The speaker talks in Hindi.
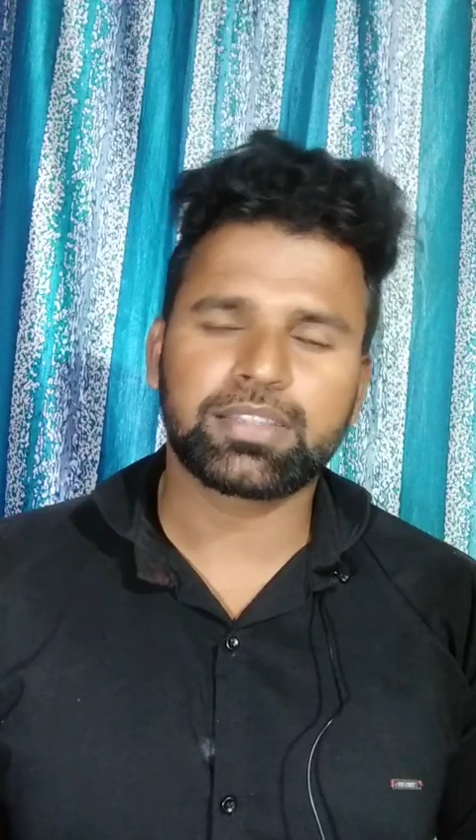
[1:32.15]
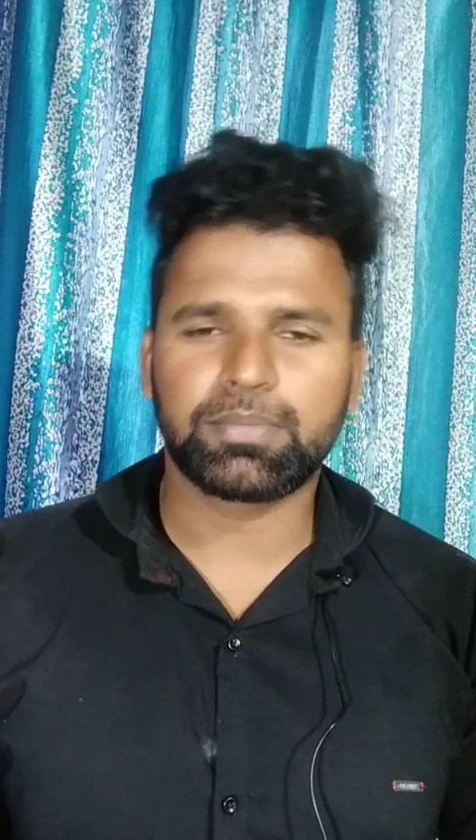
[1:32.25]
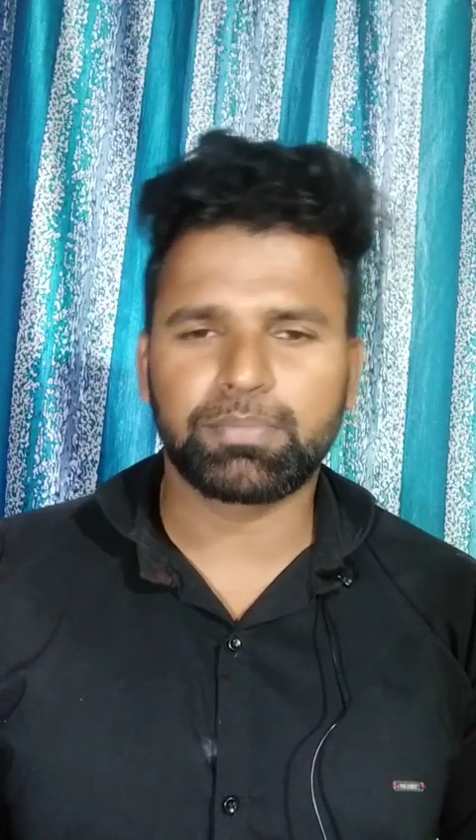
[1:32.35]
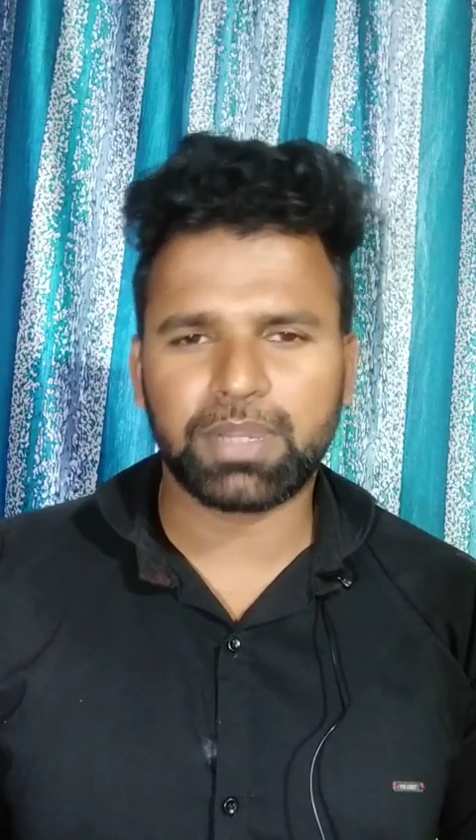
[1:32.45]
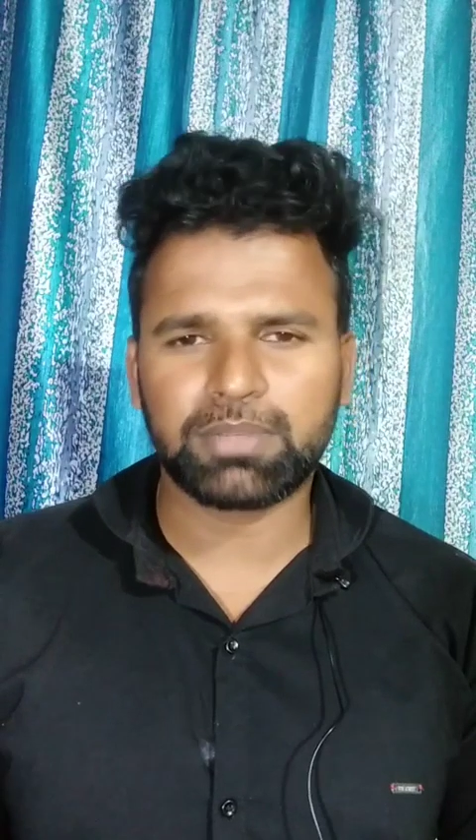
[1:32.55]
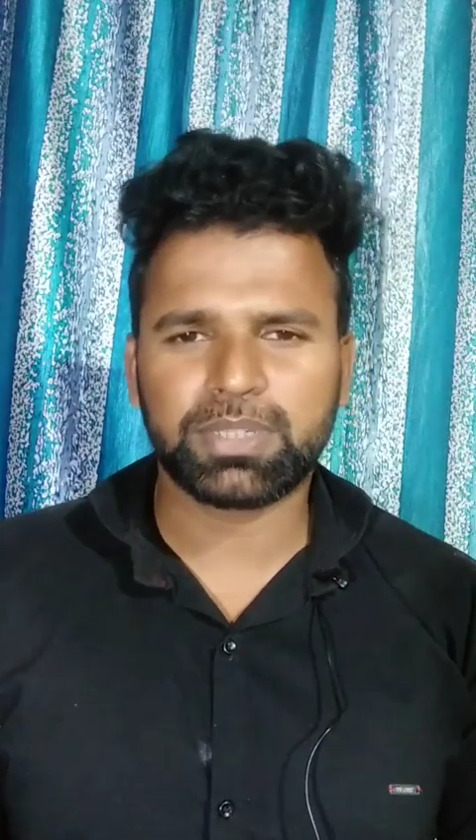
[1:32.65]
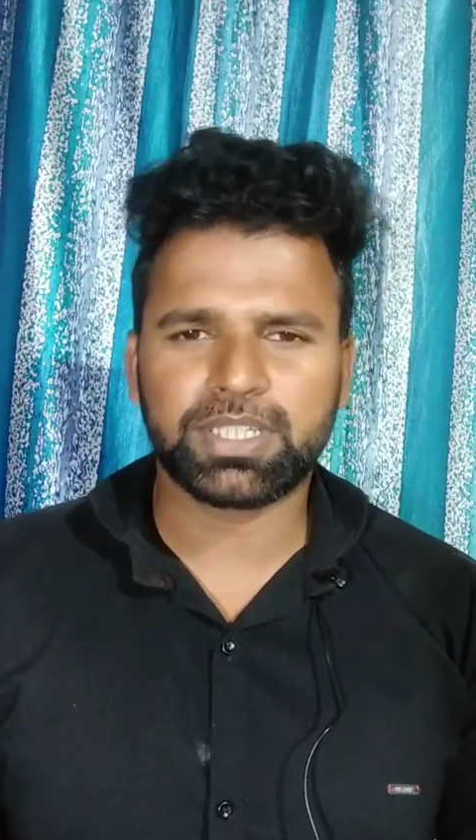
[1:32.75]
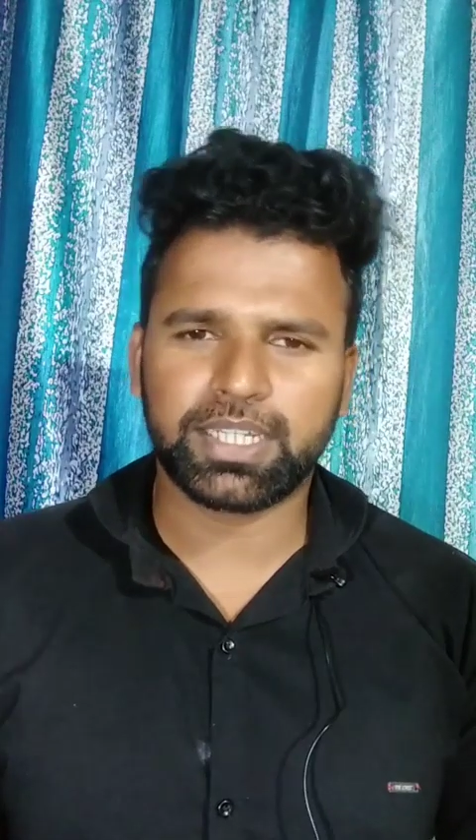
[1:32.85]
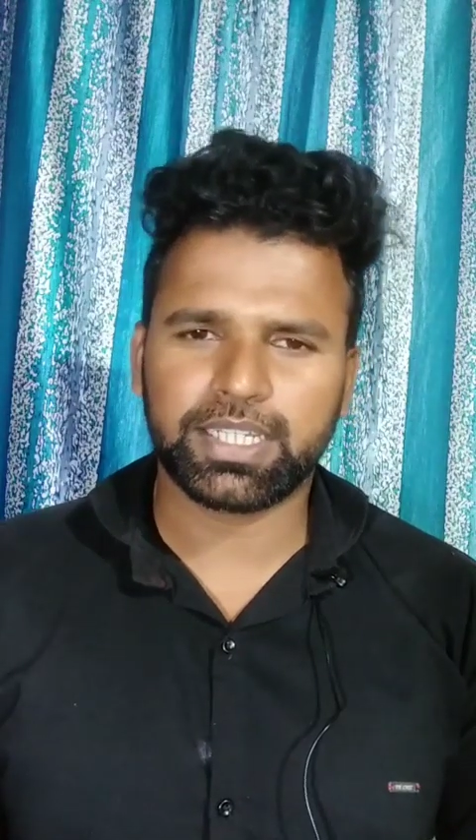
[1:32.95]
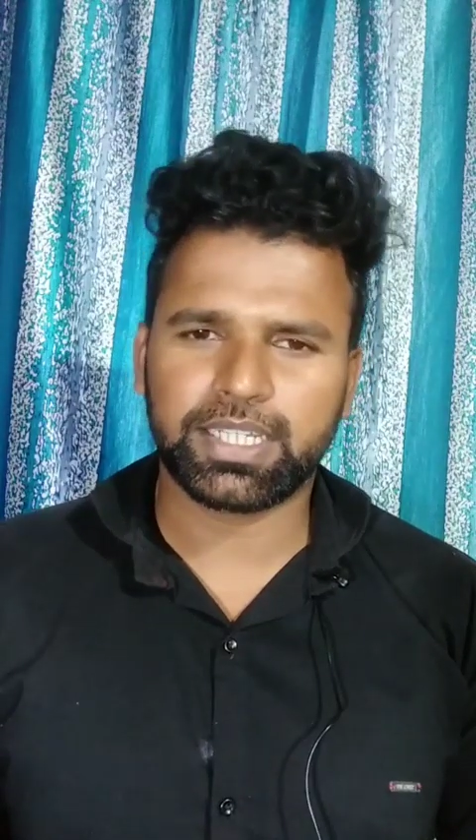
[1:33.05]
सम्मान
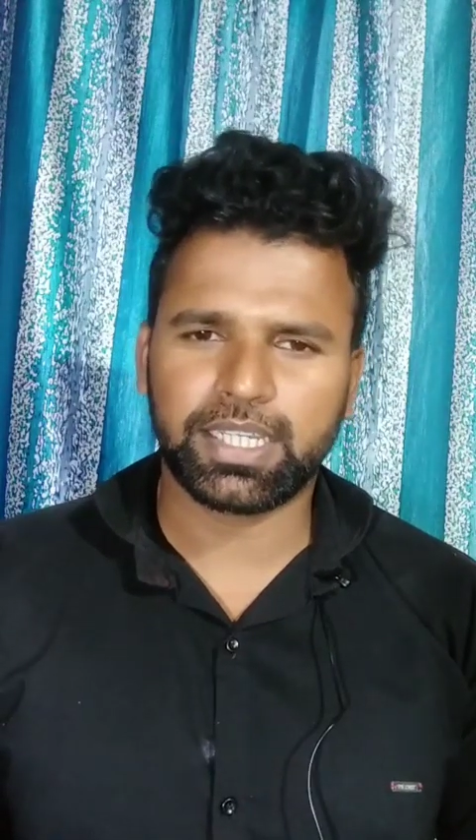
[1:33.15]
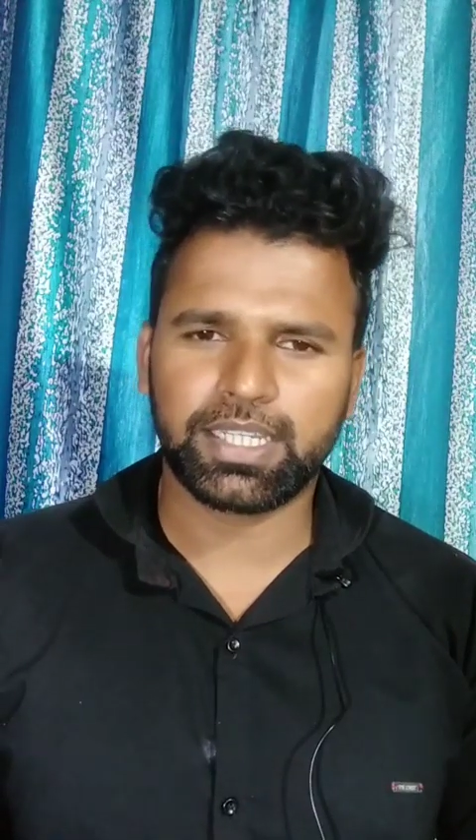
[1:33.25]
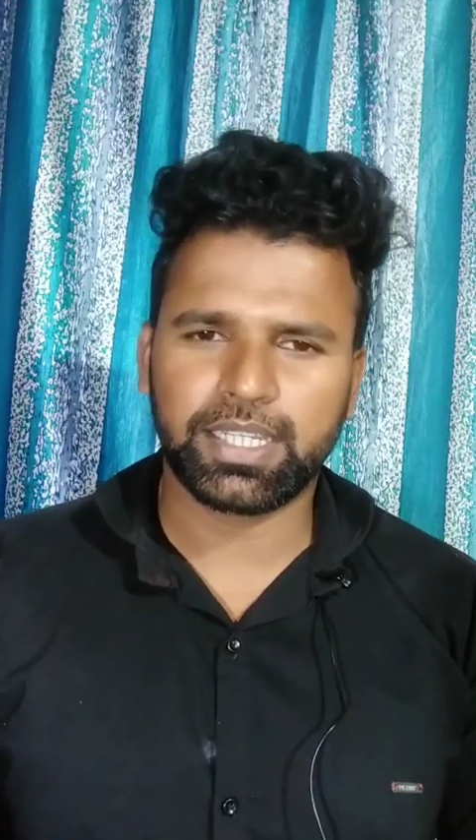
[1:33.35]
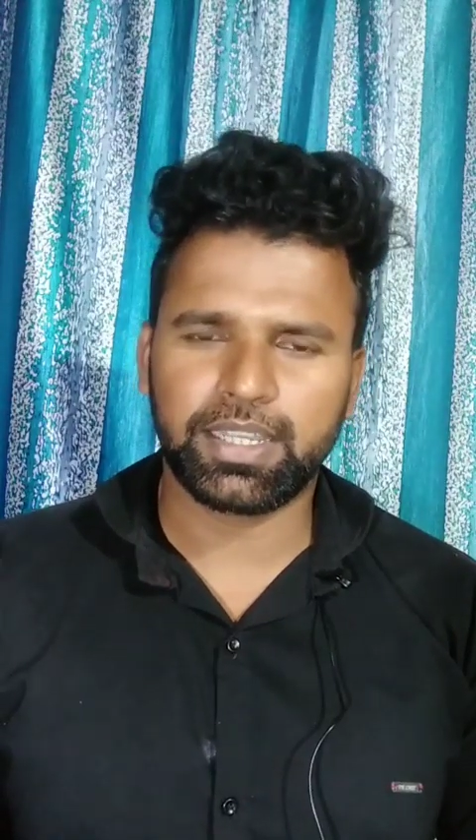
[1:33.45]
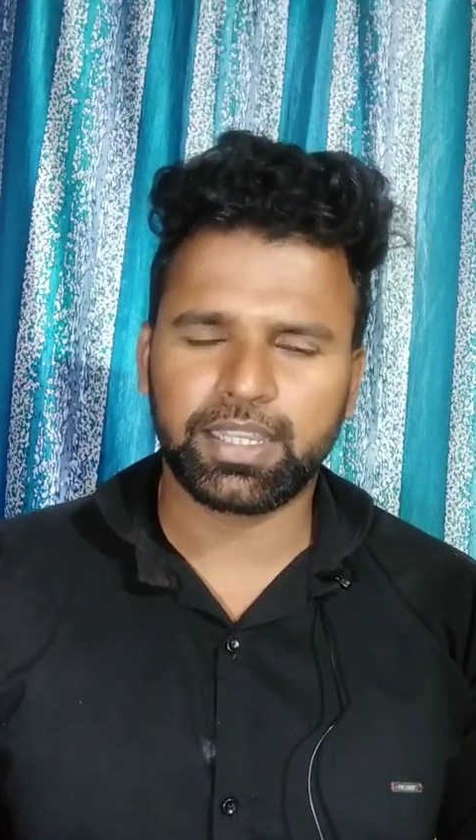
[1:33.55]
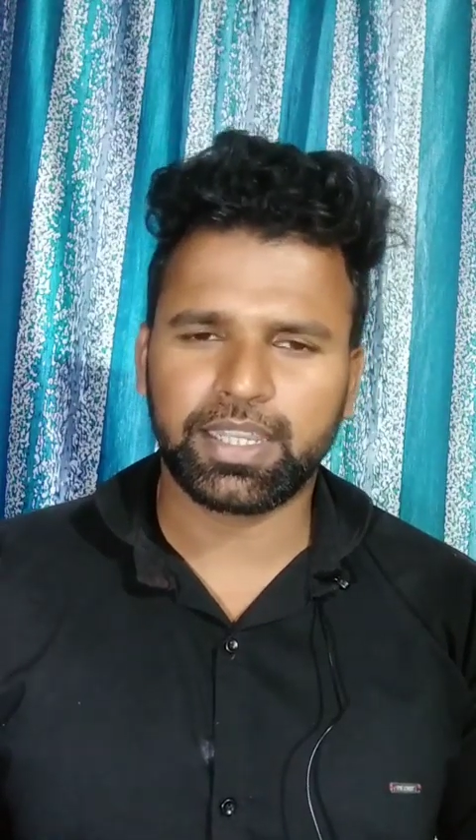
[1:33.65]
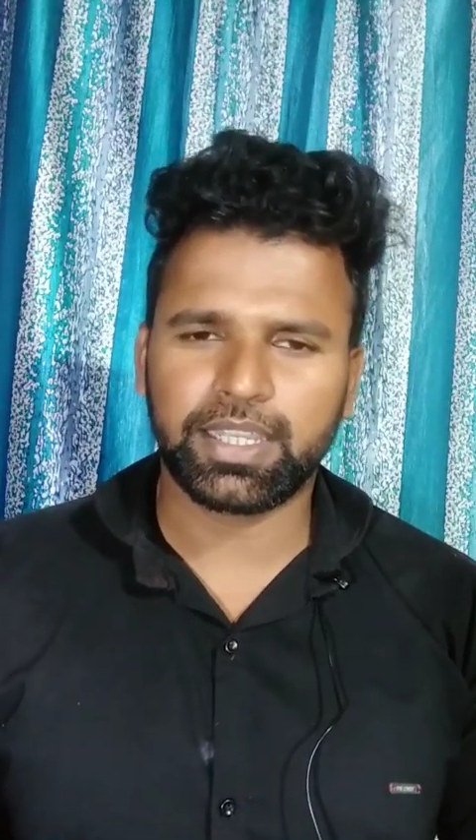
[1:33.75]
बचाने के लिए